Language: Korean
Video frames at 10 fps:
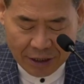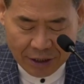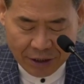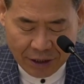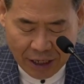
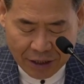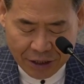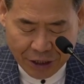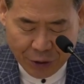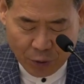들어가
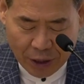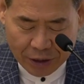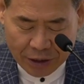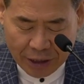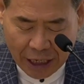그들이
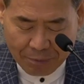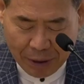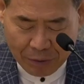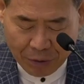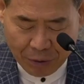요한은
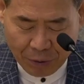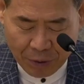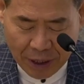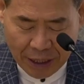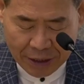다락방으로
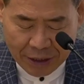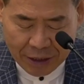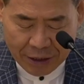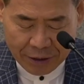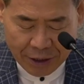올라가니